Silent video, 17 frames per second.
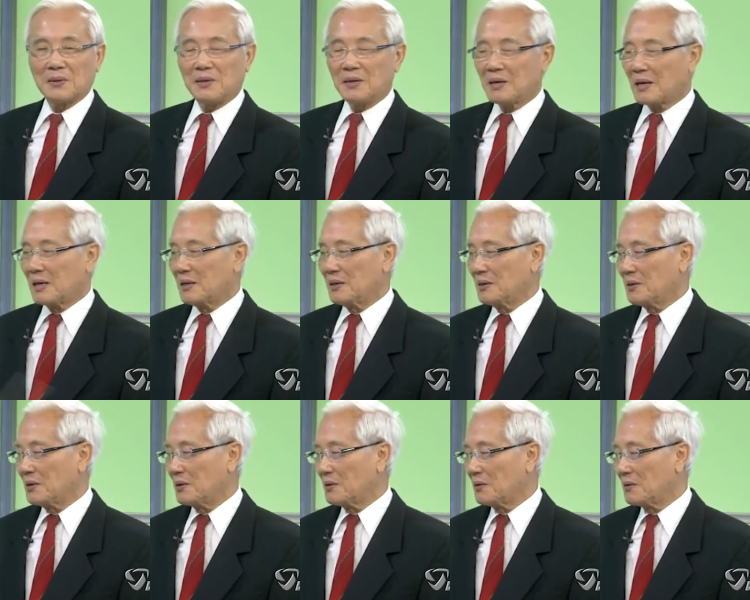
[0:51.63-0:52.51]
tiếng
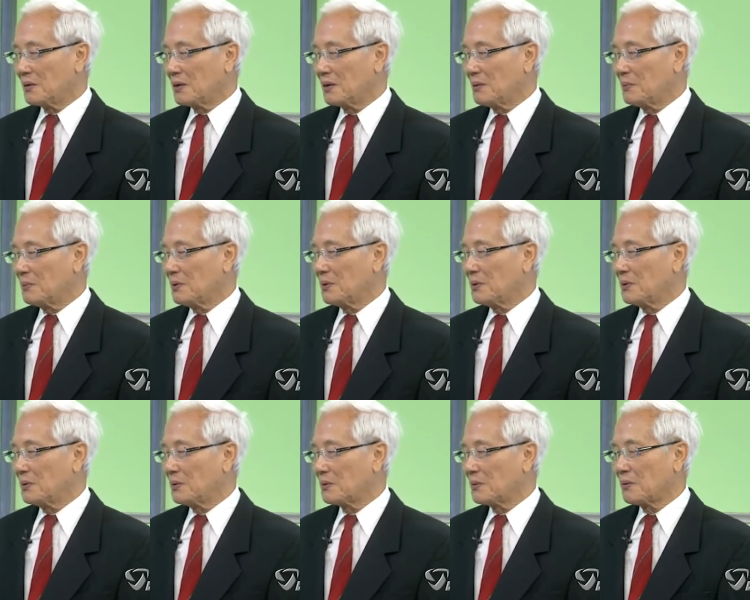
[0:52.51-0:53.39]
anh nó gọi là
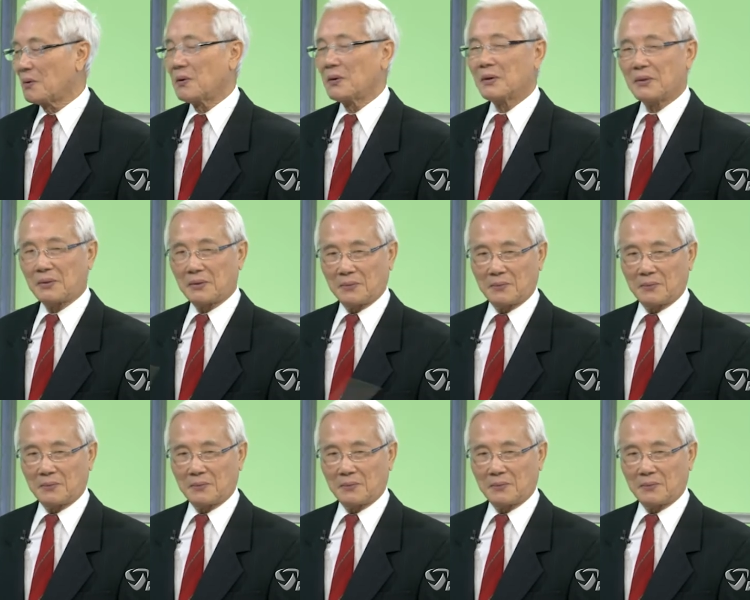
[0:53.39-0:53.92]
hemorrhoid